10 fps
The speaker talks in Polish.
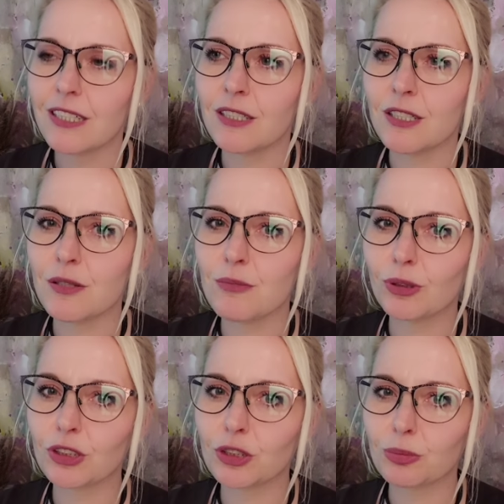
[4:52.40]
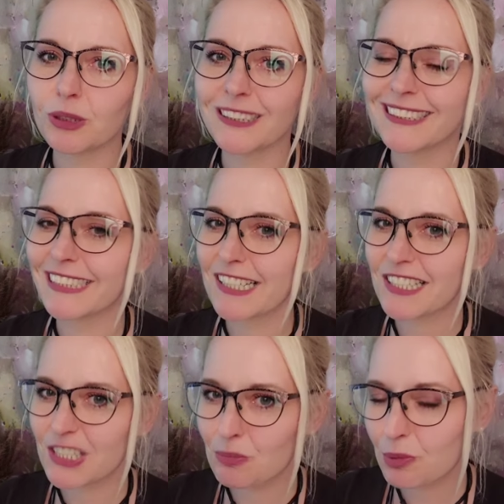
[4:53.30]
e, możesz być
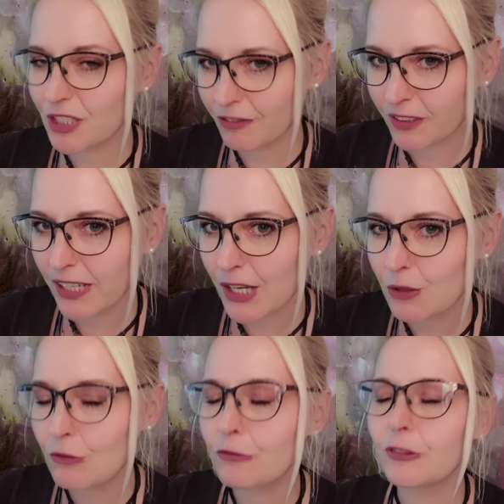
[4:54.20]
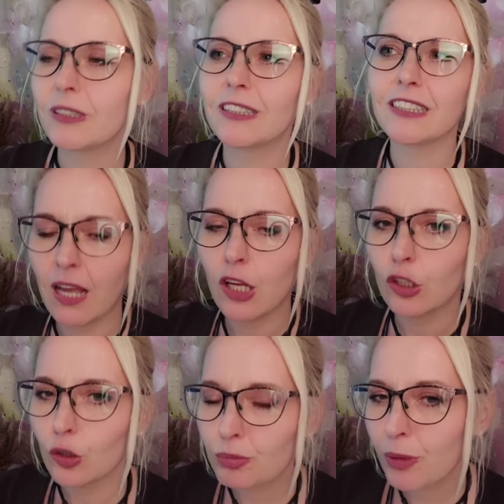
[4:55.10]
zdjęty z przywilejów e,
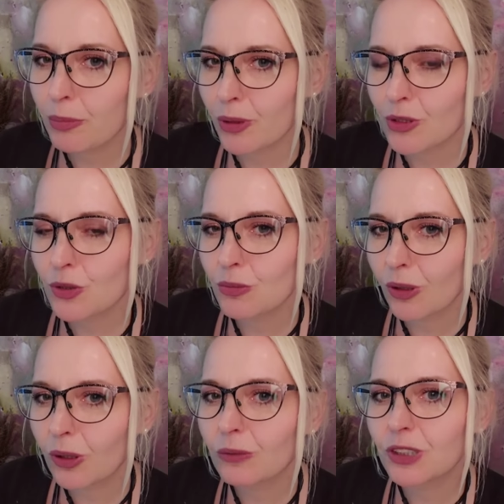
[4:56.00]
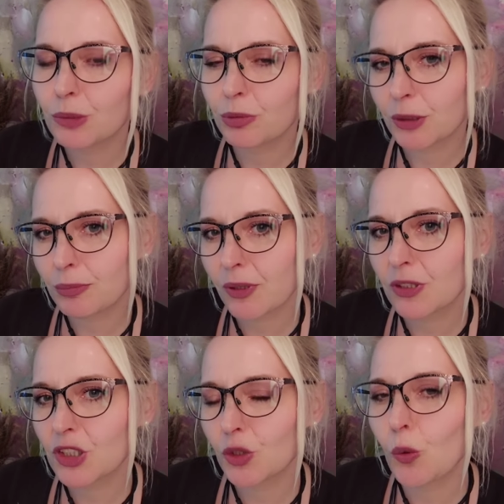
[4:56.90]
lub po prostu mogą Ci
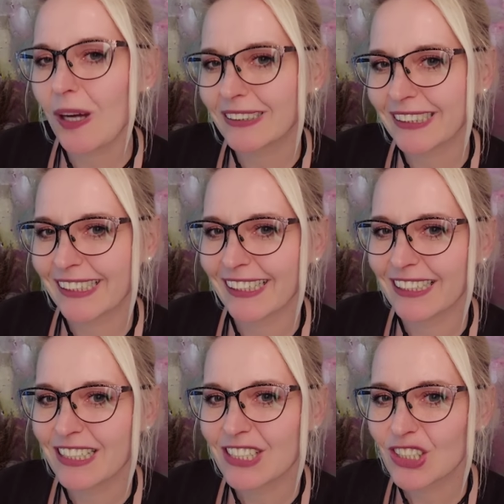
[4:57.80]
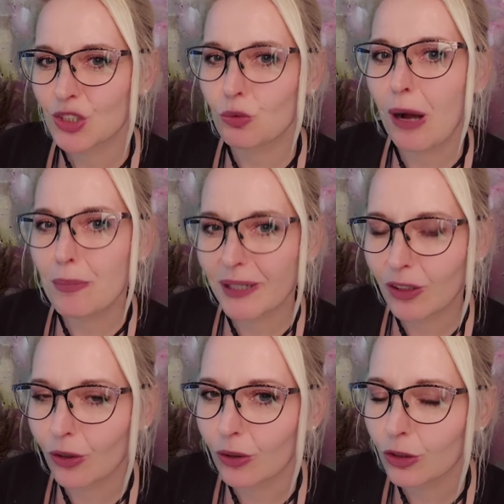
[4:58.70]
przypiąć łatkę
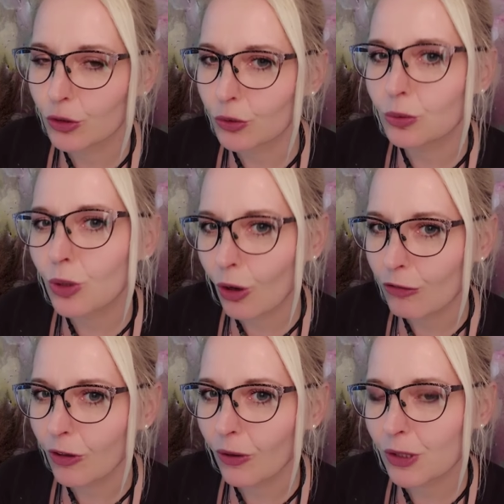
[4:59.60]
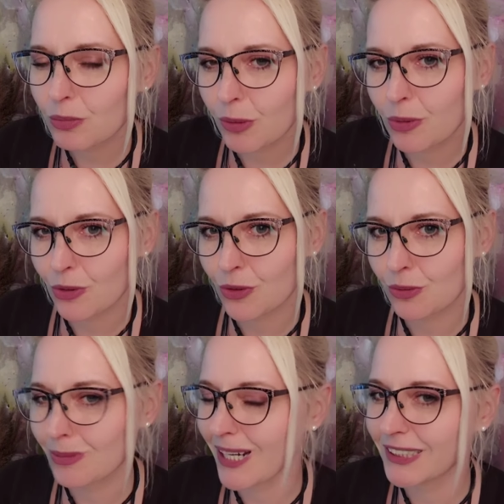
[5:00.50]
słabego duchowo i po
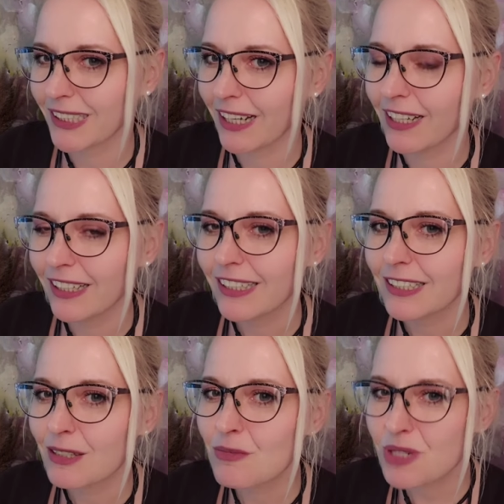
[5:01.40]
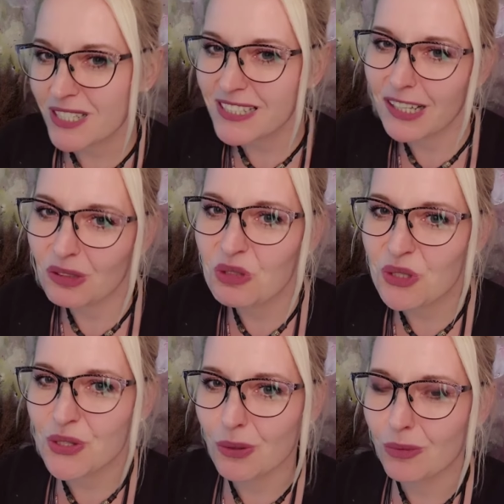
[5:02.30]
prostu bracia przestaną
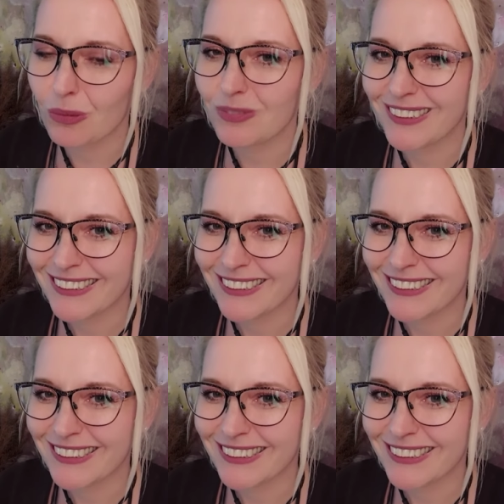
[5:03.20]
się z Tobą